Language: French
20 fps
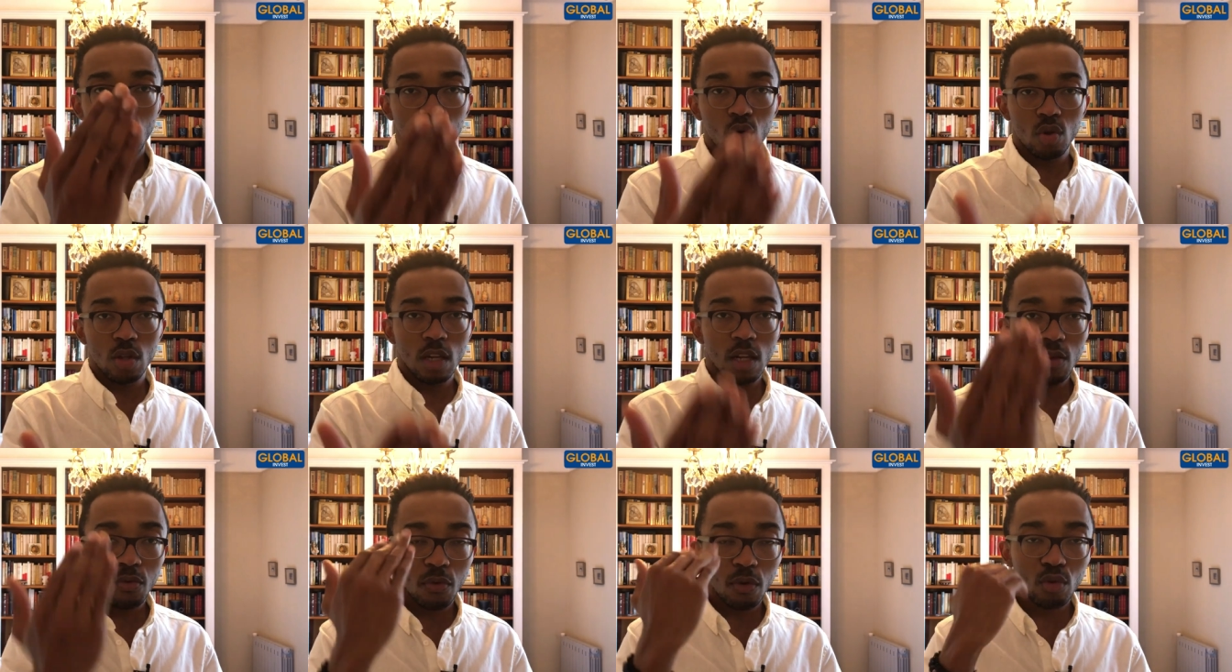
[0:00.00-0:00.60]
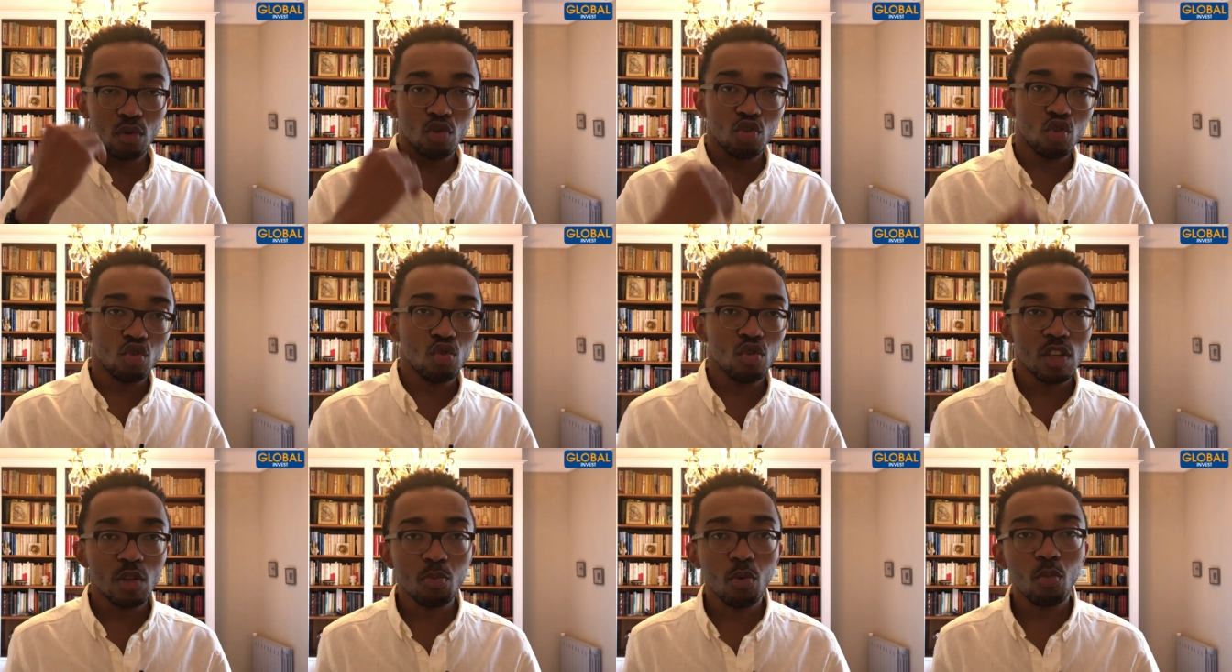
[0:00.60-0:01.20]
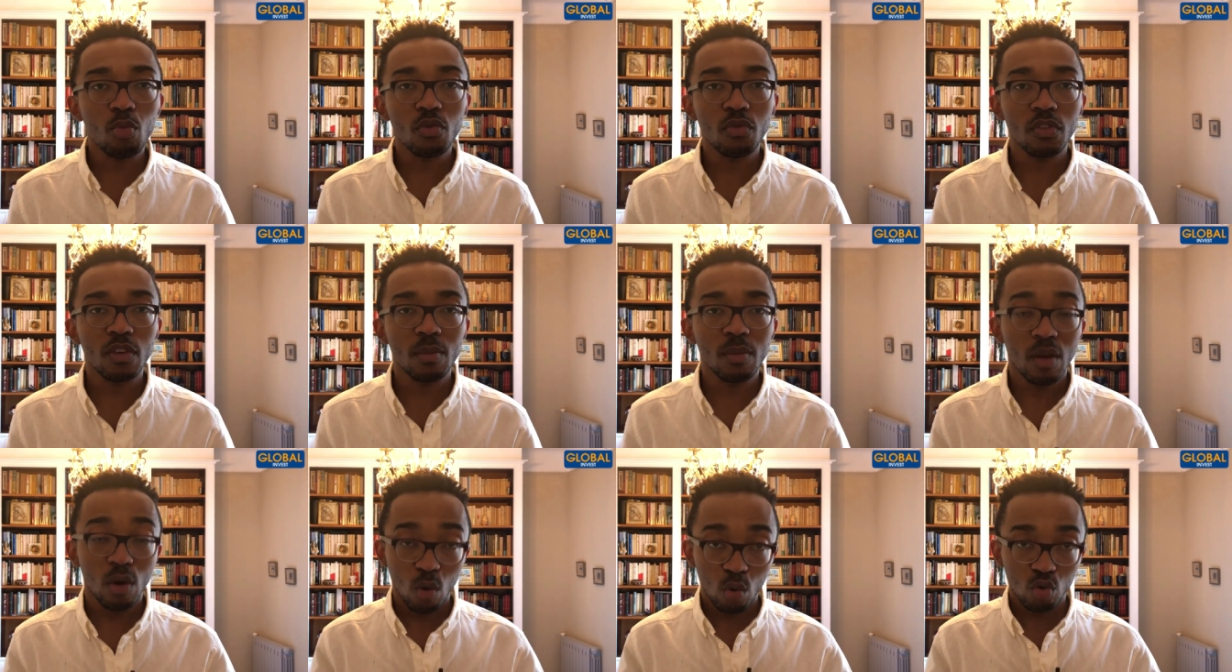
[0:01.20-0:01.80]
Le téléphone que j'utilise pour me
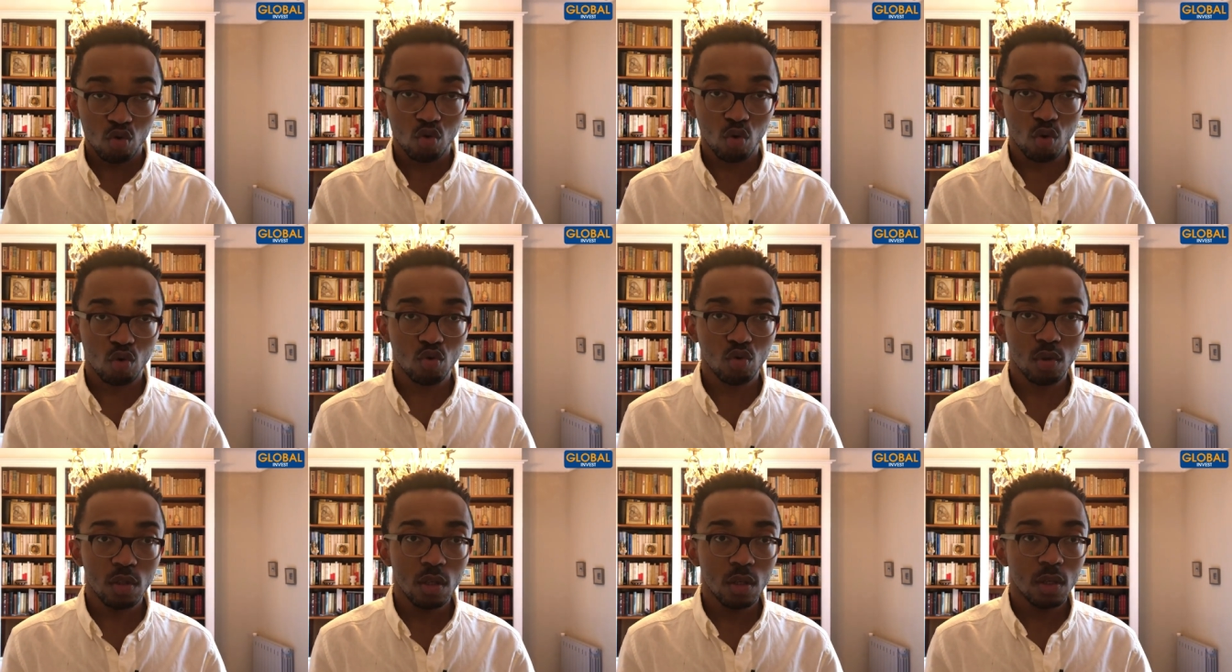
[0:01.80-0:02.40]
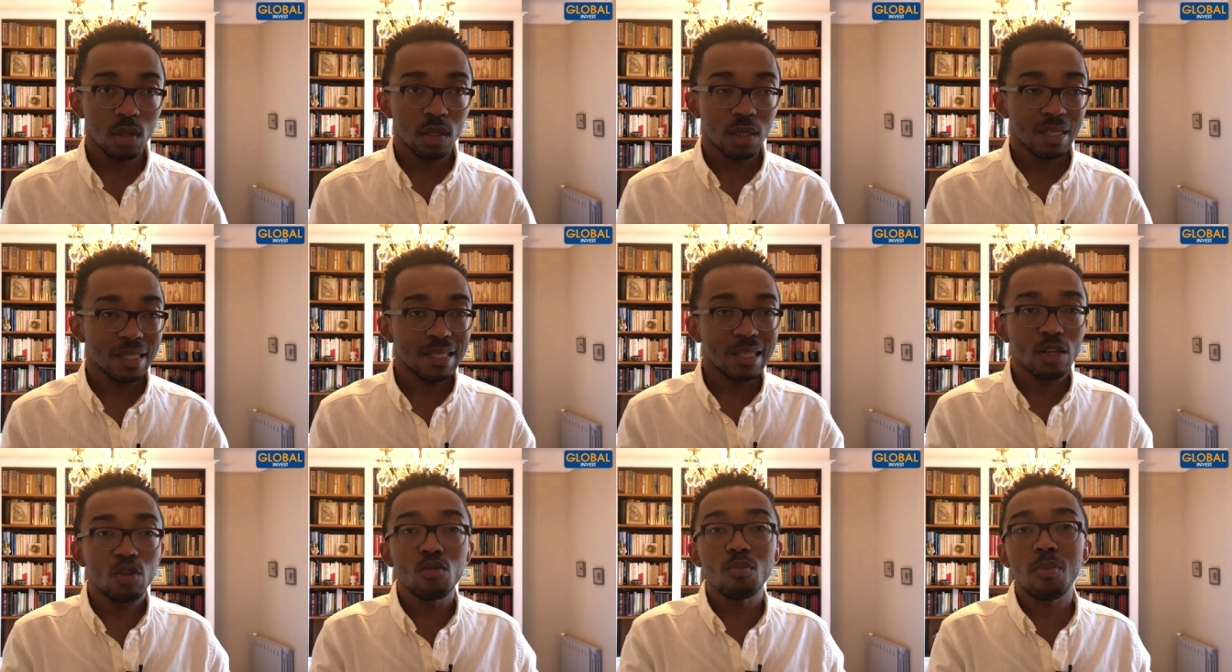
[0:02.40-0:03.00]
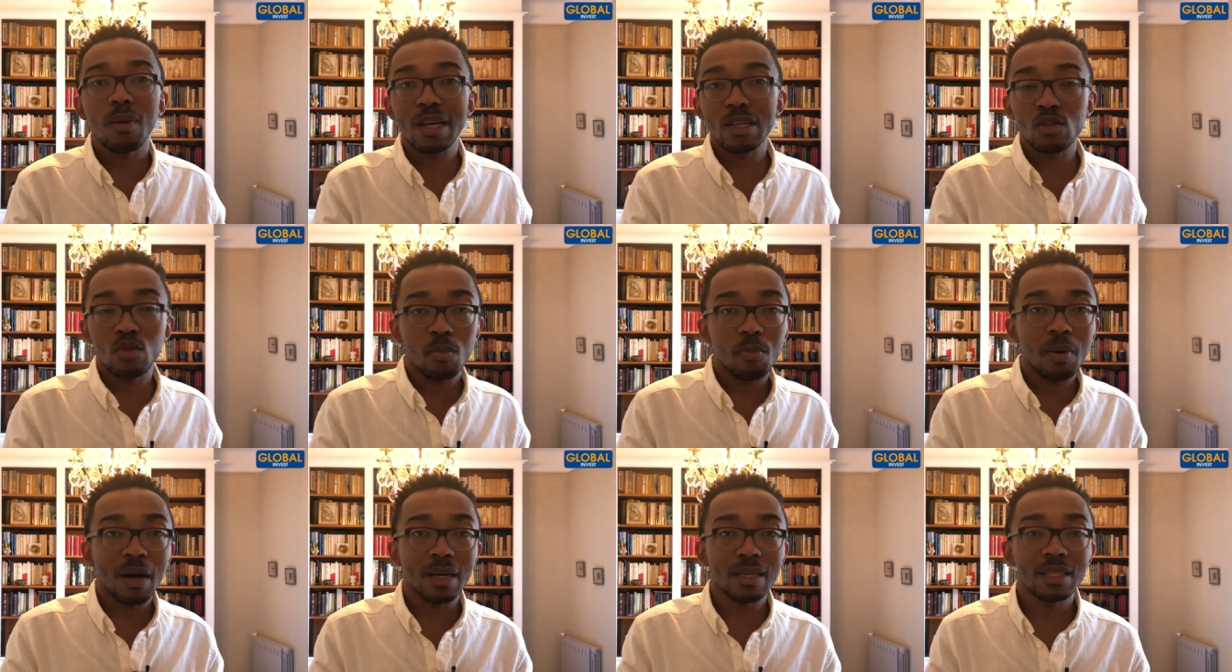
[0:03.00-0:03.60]
filmer aujourd'hui, c'est une place
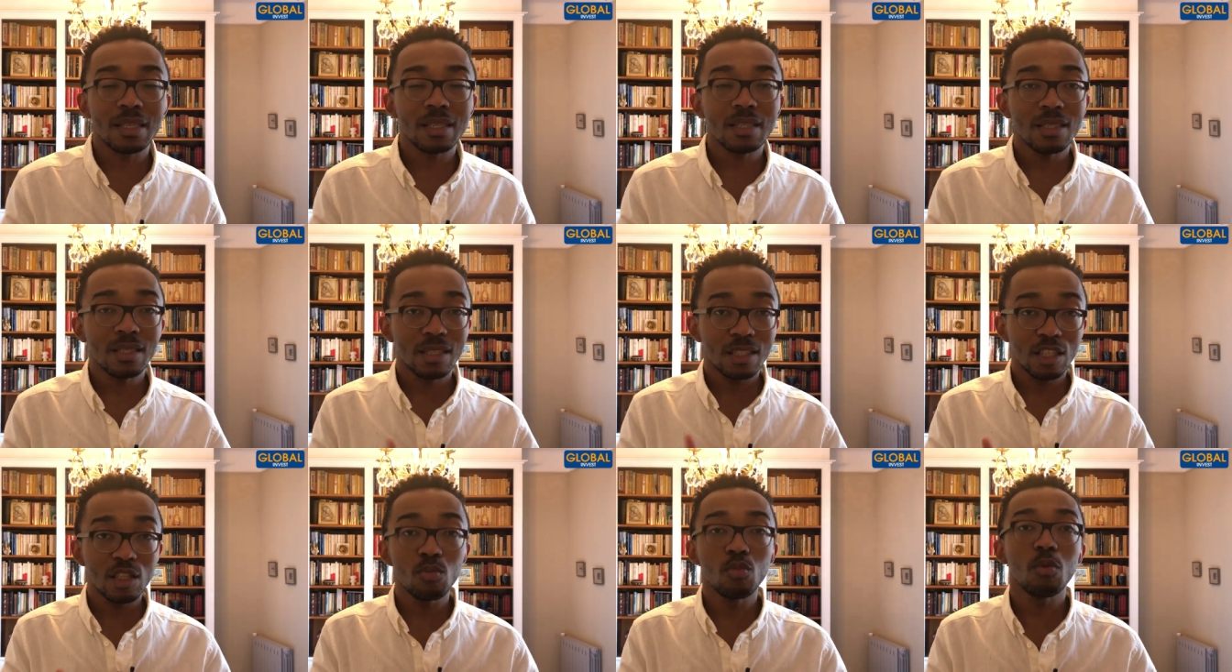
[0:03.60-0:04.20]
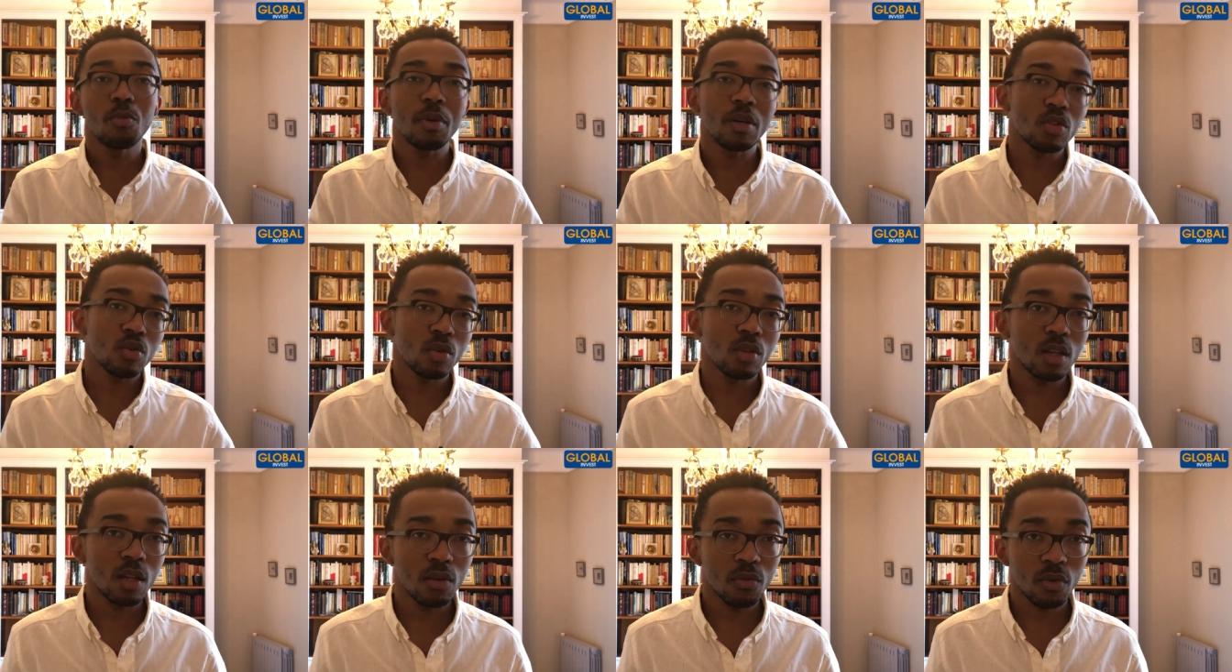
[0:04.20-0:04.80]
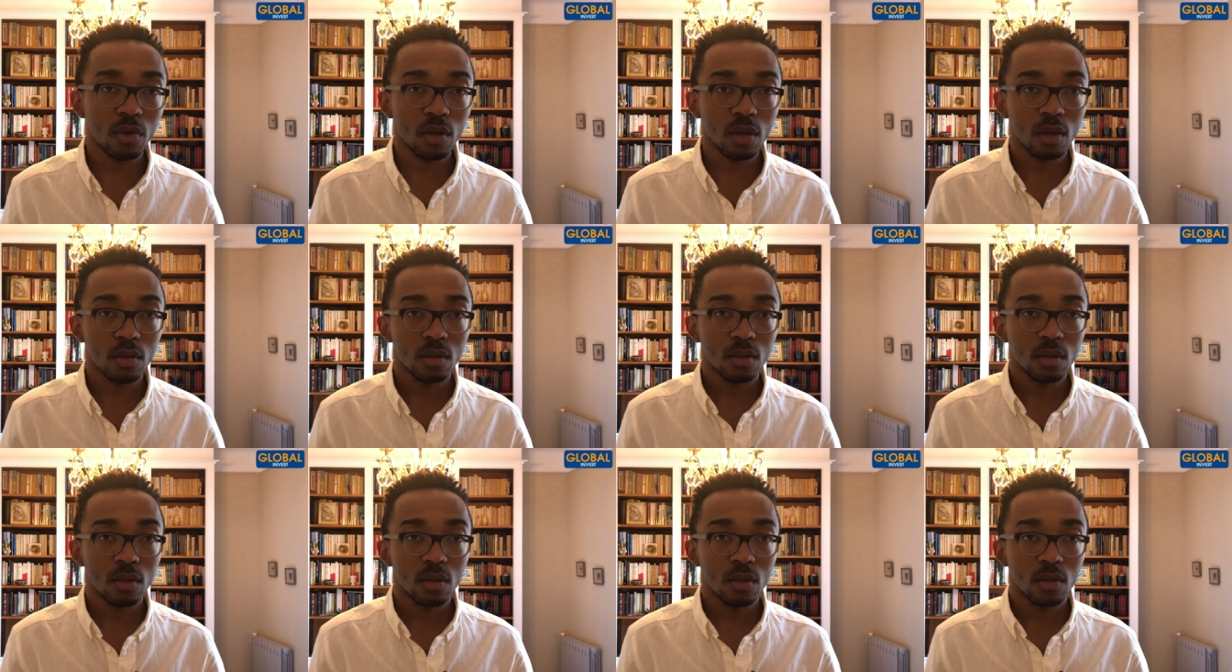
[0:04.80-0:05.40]
de parking qui me paye ce téléphone-là.